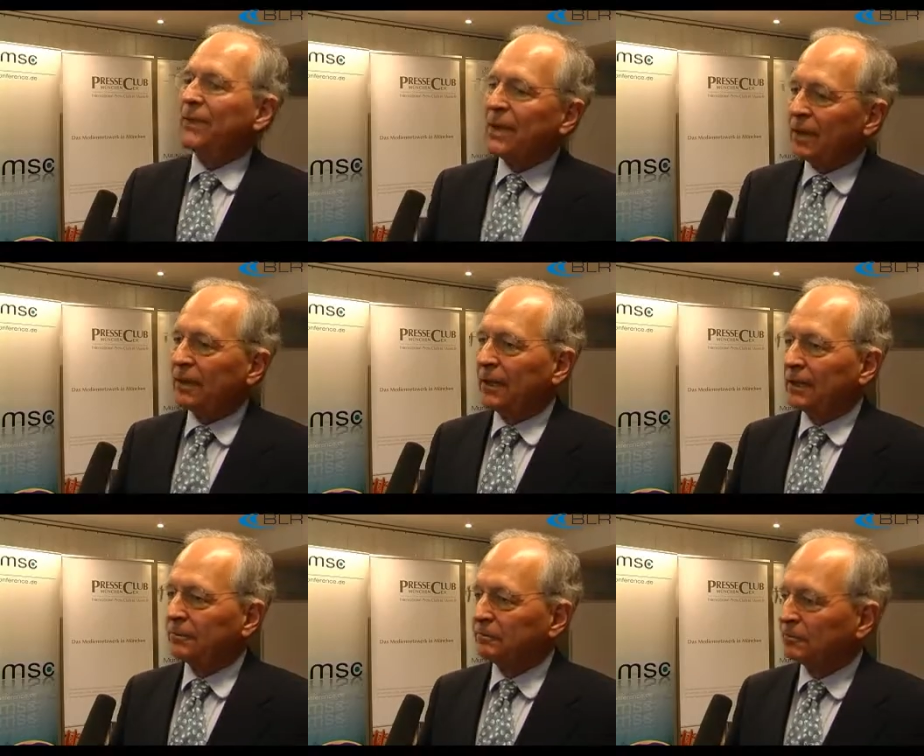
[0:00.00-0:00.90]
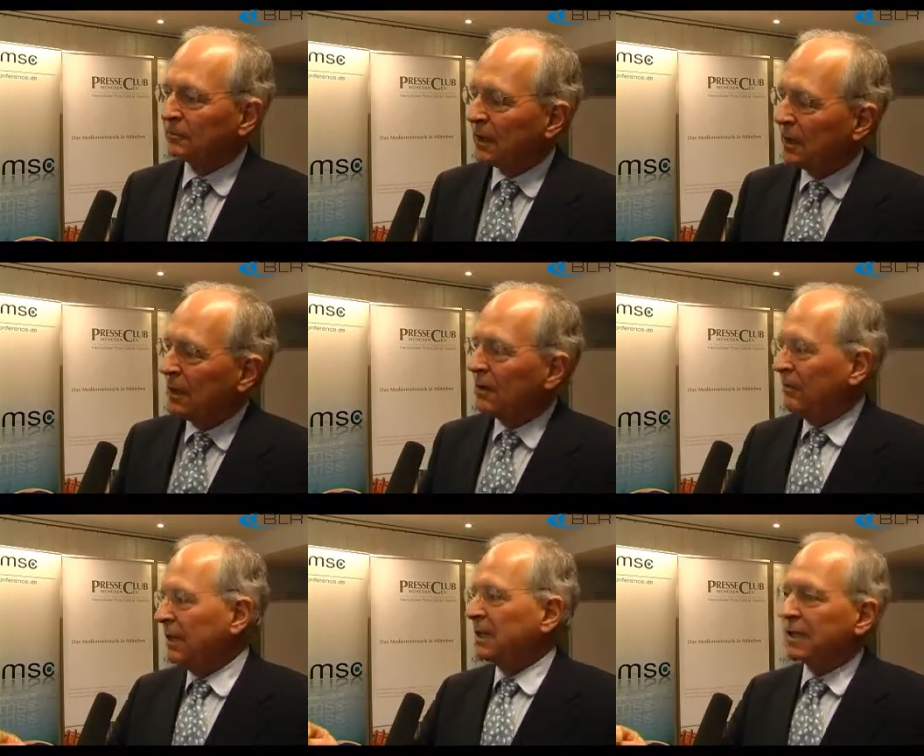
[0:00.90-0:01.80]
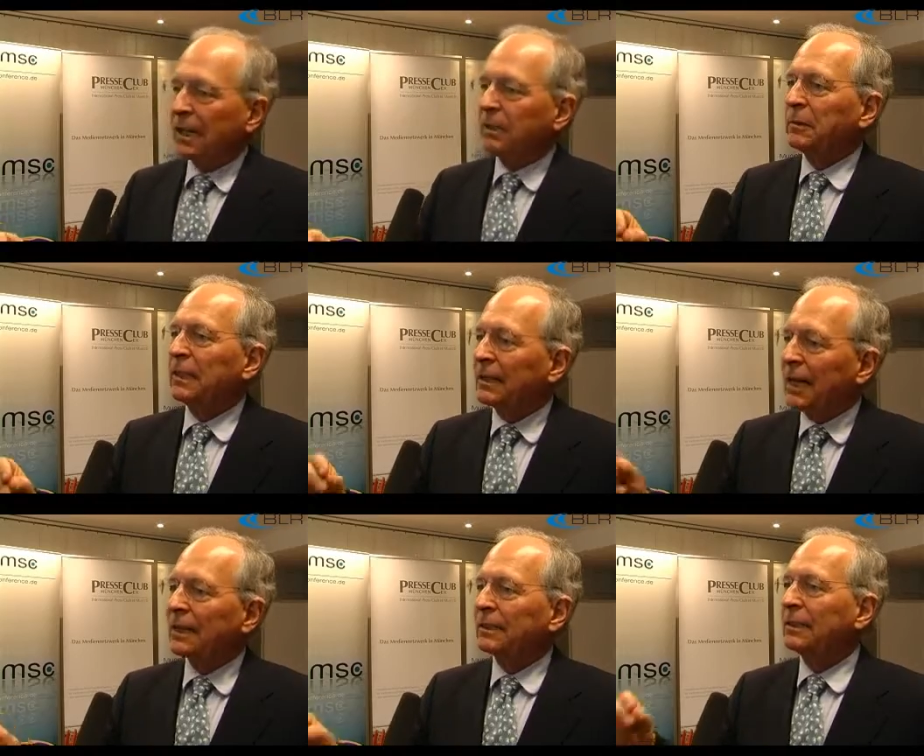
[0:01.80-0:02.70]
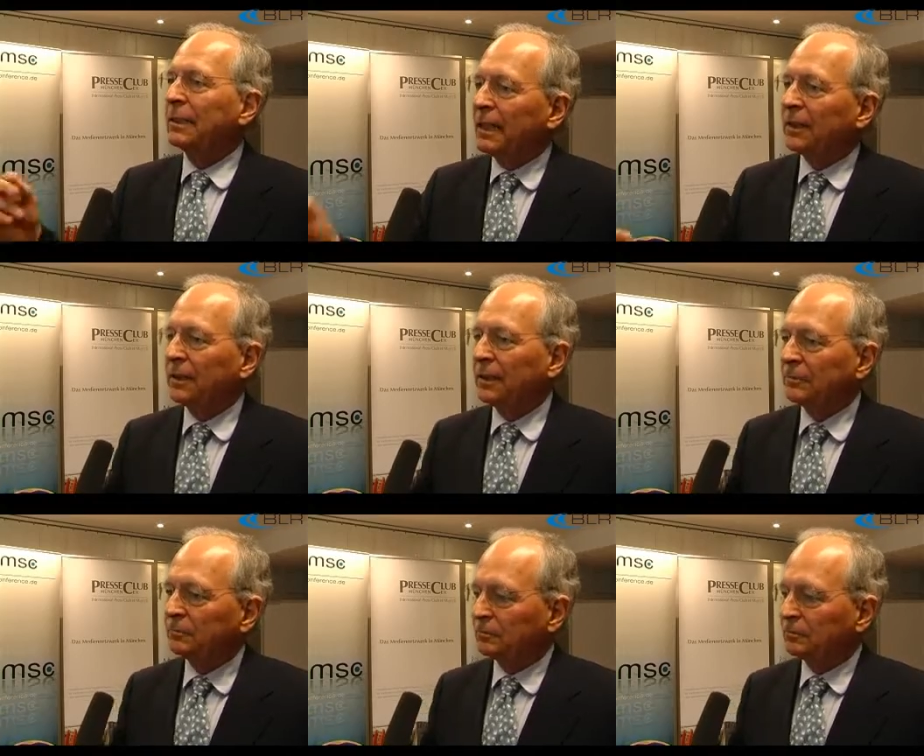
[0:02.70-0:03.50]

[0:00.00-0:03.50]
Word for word: wäre denn, wenn es einem gedachten Gegner